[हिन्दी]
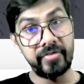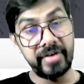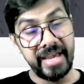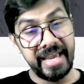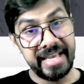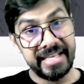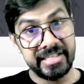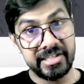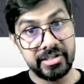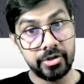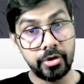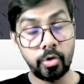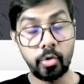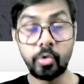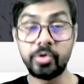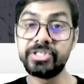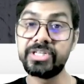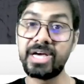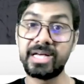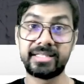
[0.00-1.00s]
वेस्ट
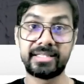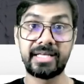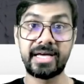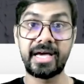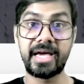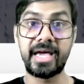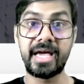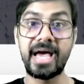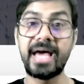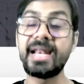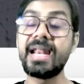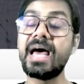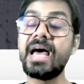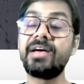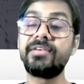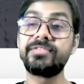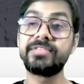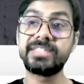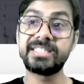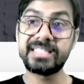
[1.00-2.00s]
हो जाता है एंड आई
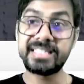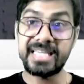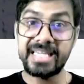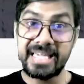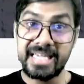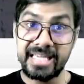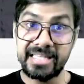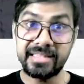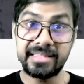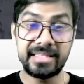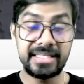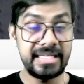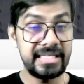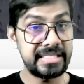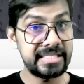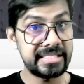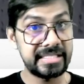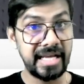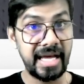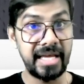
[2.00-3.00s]
हैव सीन
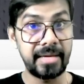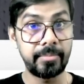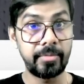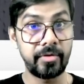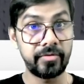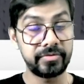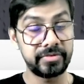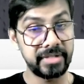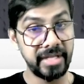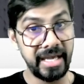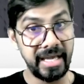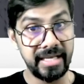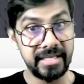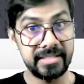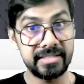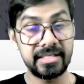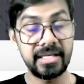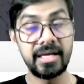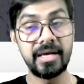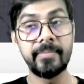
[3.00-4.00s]
दीज टाइप ऑफ
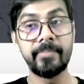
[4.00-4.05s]
थिंग्स